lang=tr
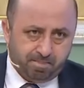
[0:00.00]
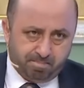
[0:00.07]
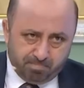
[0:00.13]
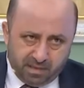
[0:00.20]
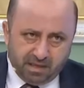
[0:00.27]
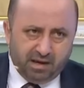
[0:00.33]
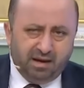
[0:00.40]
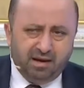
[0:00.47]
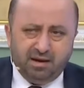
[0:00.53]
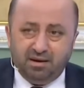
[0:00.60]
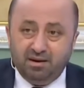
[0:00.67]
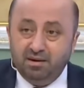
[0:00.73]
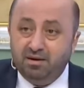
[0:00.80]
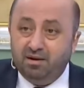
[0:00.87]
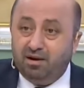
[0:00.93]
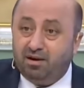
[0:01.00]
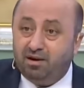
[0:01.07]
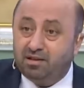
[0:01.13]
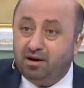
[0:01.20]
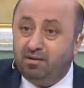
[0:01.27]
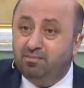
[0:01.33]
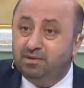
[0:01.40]
Niye?
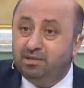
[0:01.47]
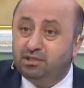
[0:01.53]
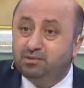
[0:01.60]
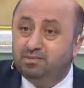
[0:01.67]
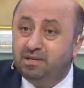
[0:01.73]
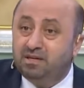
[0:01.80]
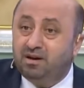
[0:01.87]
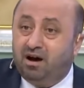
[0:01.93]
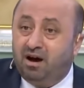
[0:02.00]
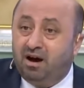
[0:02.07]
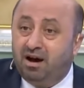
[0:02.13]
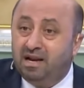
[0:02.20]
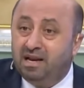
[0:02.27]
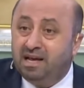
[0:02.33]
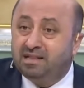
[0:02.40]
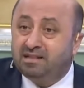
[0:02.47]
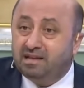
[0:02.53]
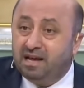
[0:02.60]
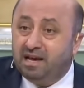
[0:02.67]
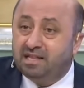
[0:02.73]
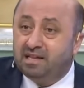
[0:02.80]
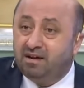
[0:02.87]
Adam hiçbir alet,
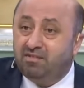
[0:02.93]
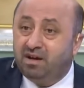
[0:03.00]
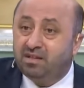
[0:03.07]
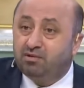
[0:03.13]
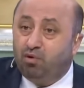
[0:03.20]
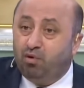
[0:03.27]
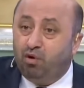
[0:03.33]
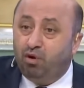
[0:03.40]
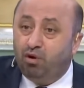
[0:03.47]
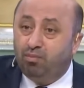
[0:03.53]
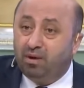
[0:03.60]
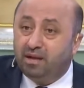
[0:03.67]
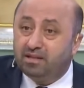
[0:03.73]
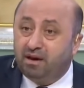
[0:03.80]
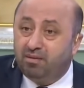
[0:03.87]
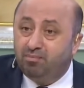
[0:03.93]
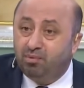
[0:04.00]
edevat olmadan